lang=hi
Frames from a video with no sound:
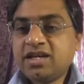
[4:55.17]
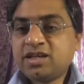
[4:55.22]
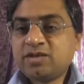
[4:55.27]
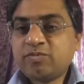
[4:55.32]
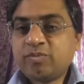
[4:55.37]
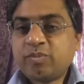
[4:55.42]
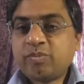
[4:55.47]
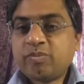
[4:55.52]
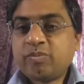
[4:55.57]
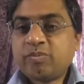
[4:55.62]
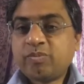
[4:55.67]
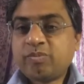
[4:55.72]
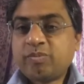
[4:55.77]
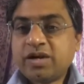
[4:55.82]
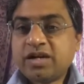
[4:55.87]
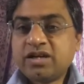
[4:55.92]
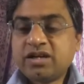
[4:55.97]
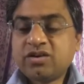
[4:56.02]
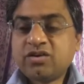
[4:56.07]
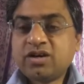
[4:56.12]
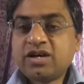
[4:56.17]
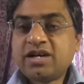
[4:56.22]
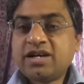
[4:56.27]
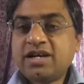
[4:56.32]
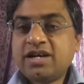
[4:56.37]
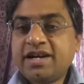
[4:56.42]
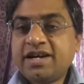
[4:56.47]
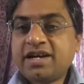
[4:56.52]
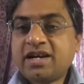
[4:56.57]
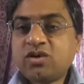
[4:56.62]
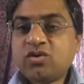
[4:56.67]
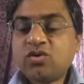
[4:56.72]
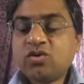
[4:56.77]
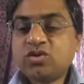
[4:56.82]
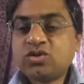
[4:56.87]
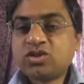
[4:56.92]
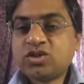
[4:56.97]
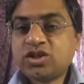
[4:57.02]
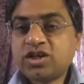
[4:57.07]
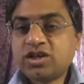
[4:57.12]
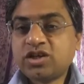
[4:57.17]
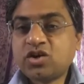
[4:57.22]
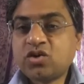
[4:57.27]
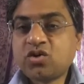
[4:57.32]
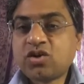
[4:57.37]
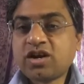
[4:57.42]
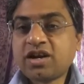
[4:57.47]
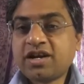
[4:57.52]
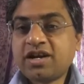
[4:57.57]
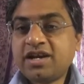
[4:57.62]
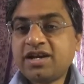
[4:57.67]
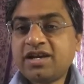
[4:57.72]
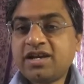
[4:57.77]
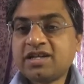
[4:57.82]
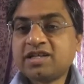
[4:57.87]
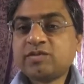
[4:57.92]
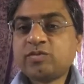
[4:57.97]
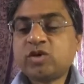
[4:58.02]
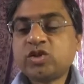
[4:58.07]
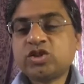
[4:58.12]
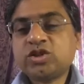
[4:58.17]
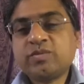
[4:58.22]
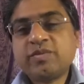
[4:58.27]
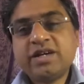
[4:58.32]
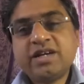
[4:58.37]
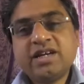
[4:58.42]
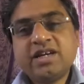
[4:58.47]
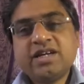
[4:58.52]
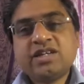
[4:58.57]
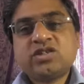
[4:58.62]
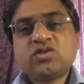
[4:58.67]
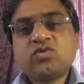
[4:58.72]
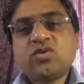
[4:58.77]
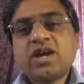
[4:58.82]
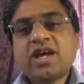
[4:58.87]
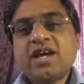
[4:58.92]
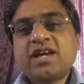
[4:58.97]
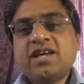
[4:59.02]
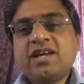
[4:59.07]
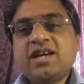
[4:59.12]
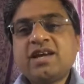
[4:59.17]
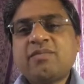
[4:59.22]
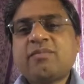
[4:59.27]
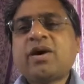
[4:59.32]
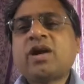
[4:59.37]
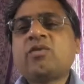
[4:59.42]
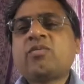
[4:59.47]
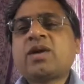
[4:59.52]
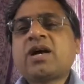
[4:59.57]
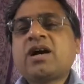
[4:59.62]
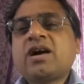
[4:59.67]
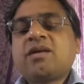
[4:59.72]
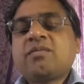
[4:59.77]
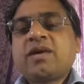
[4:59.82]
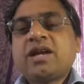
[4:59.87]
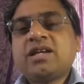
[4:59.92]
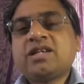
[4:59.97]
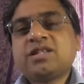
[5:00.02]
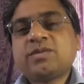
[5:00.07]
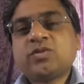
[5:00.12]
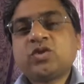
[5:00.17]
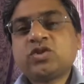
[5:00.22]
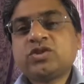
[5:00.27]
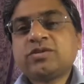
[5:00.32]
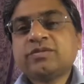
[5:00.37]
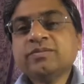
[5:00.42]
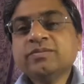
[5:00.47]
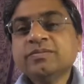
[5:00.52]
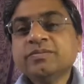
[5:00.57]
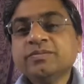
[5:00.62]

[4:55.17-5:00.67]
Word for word: इस पर्टिकुलर डेटा को सिक्योर रखने की रिस्पॉन्सिबिलिटी इसको है कि नहीं है मालूम पड़ा अगर मान लिया सपोज